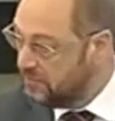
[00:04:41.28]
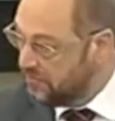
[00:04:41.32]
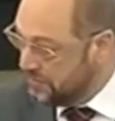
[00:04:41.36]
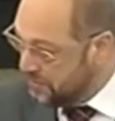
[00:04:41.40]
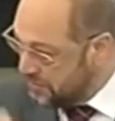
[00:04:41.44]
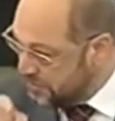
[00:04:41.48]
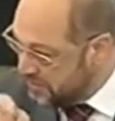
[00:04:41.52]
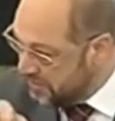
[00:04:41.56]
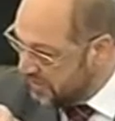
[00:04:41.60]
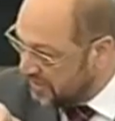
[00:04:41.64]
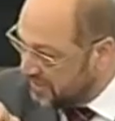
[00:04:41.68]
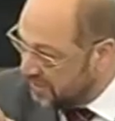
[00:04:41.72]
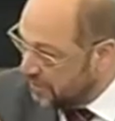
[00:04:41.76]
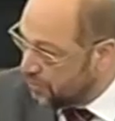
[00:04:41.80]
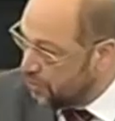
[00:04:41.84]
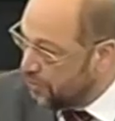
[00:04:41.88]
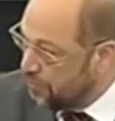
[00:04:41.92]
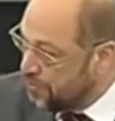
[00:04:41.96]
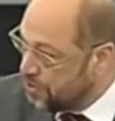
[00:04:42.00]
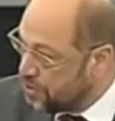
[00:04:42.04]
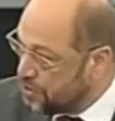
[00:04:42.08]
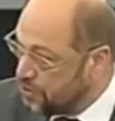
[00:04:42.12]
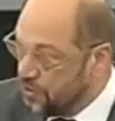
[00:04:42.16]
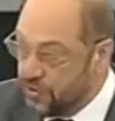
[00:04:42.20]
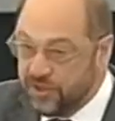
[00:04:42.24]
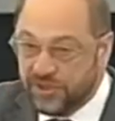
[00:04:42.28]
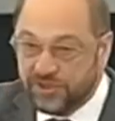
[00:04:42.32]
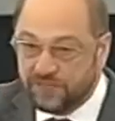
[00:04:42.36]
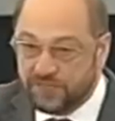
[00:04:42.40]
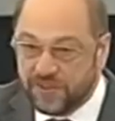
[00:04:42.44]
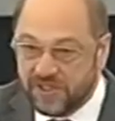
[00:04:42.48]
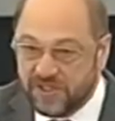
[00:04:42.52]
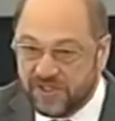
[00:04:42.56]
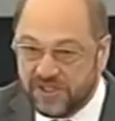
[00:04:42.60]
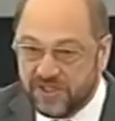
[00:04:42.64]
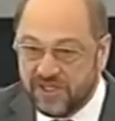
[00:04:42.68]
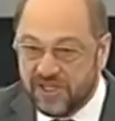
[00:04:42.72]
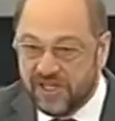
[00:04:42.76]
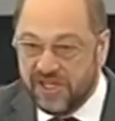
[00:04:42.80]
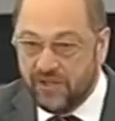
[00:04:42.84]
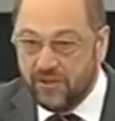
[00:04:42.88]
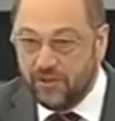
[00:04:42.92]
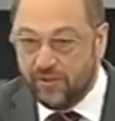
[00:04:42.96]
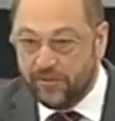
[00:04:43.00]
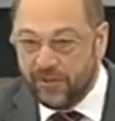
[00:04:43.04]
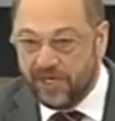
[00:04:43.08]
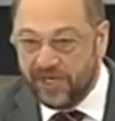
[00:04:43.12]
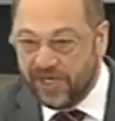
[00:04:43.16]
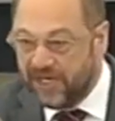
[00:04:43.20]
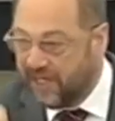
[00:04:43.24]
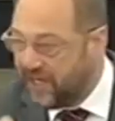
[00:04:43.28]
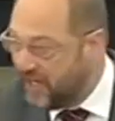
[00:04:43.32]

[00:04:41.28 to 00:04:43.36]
Das sagt der Kommissionspräsident über den